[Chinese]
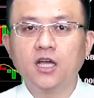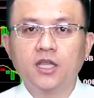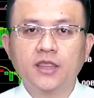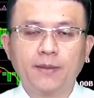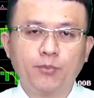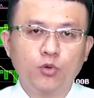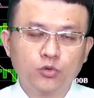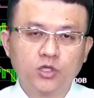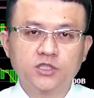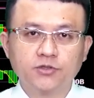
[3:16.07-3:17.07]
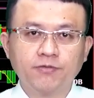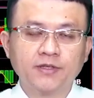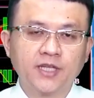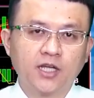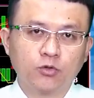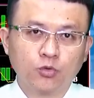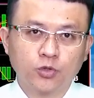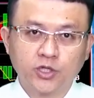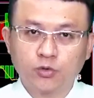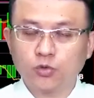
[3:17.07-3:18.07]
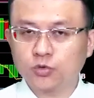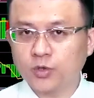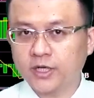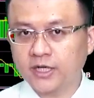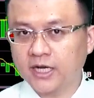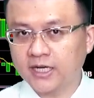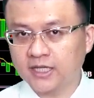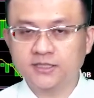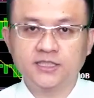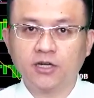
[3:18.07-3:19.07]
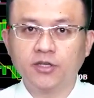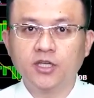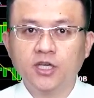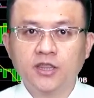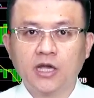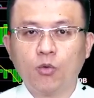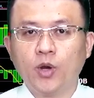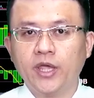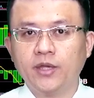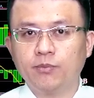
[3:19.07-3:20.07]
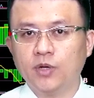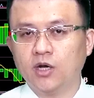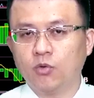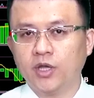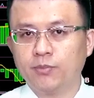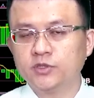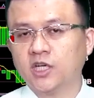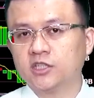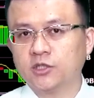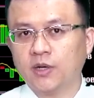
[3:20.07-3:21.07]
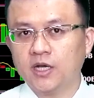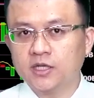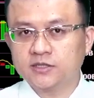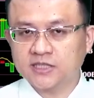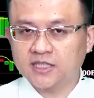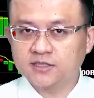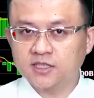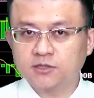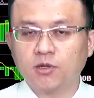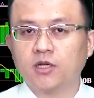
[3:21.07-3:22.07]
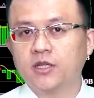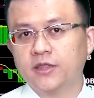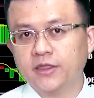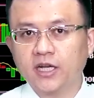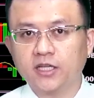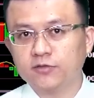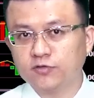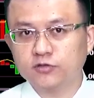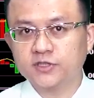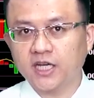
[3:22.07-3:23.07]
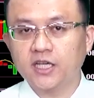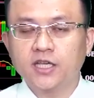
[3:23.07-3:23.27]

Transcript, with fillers: 那波动只会放大，如果你过度杠杆交易，那万一呃万一不小心的话，产生什么让你负债？